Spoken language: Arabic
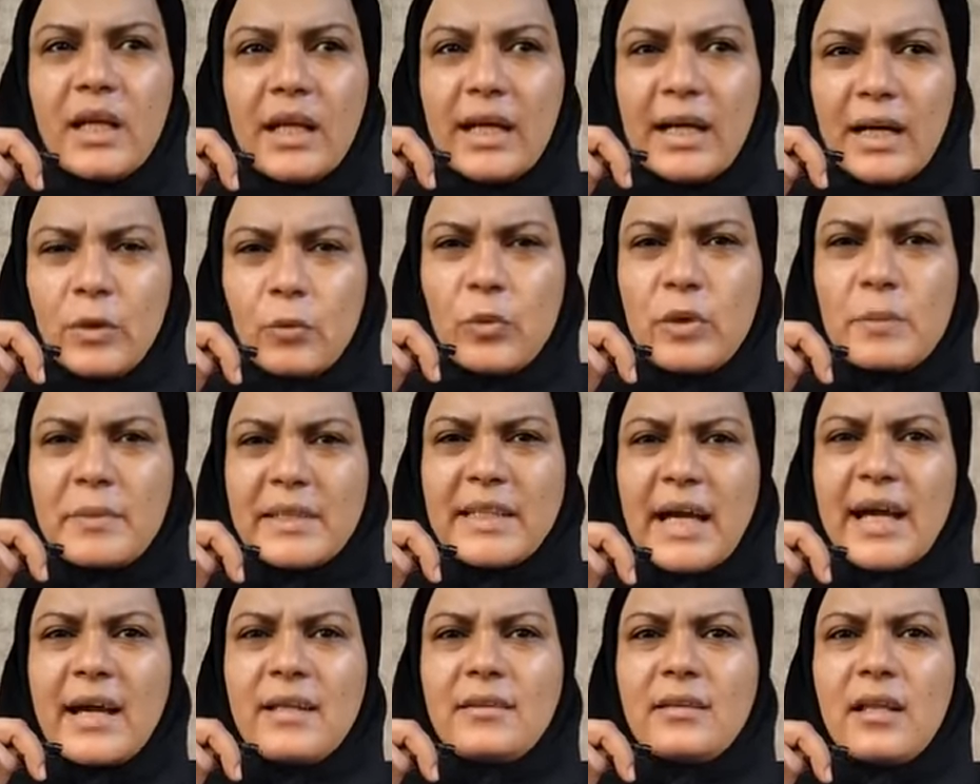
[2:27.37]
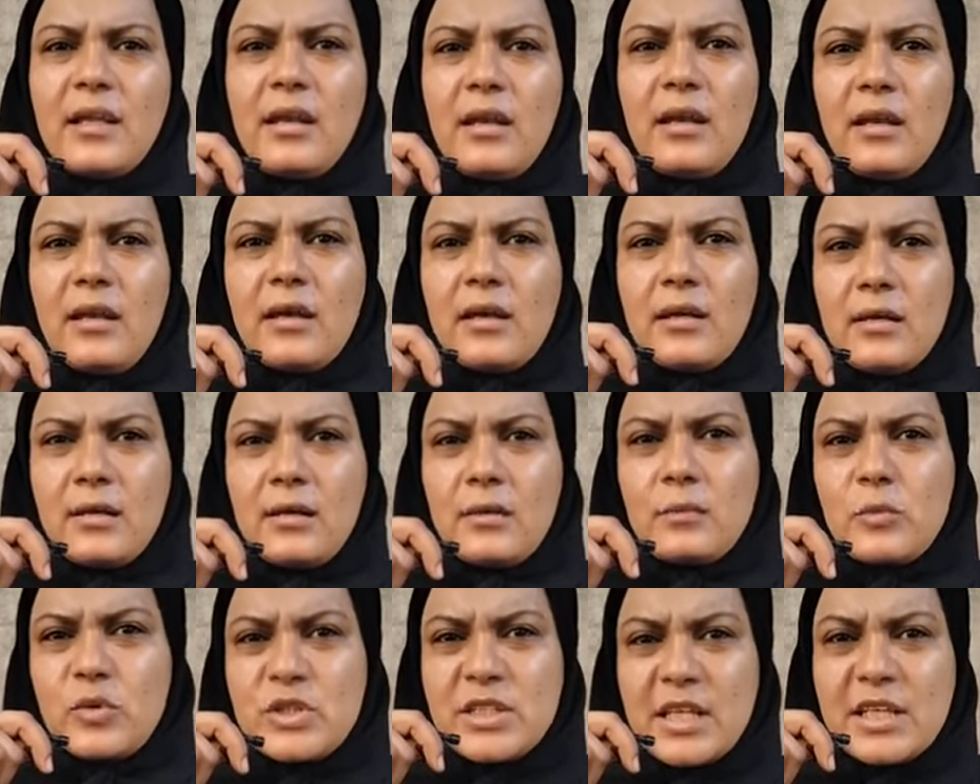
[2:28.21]
اول ما دخلنا
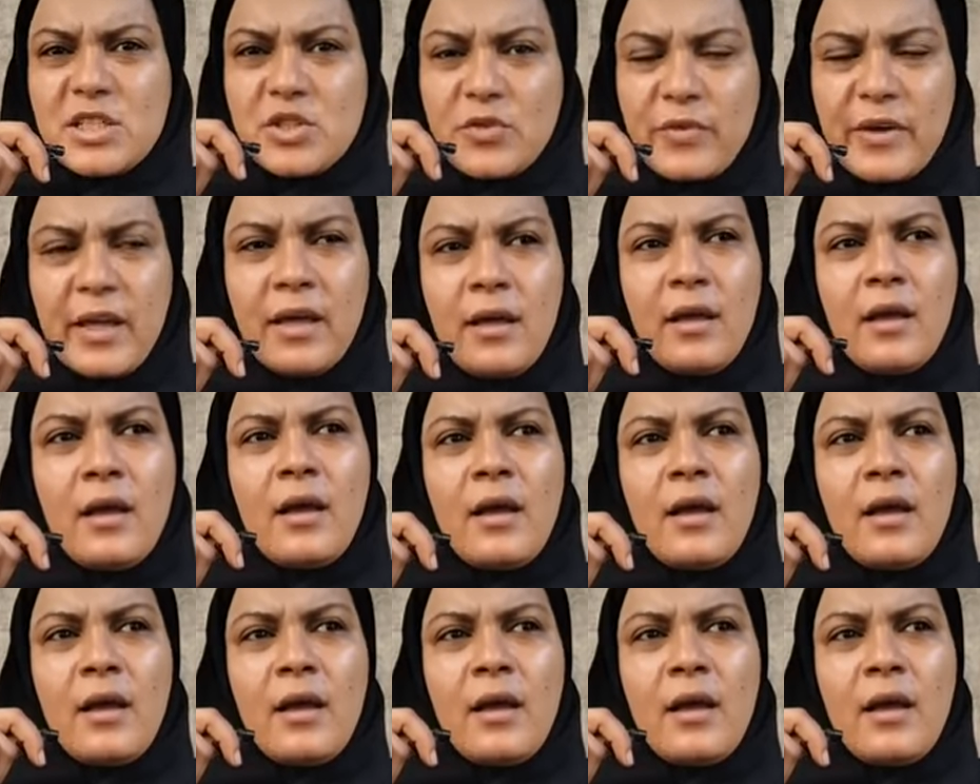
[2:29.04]
المستشفى